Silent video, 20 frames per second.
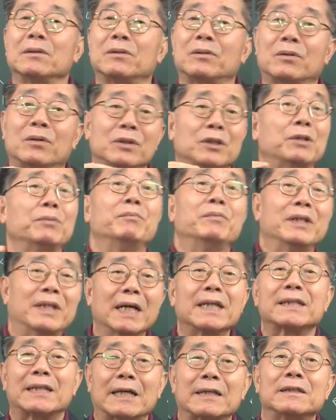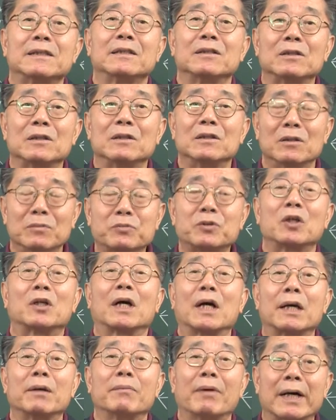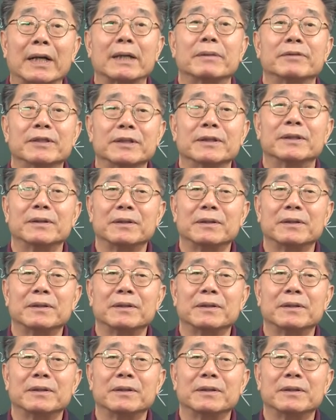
것입니다. 사실은 엄격하게 말하면.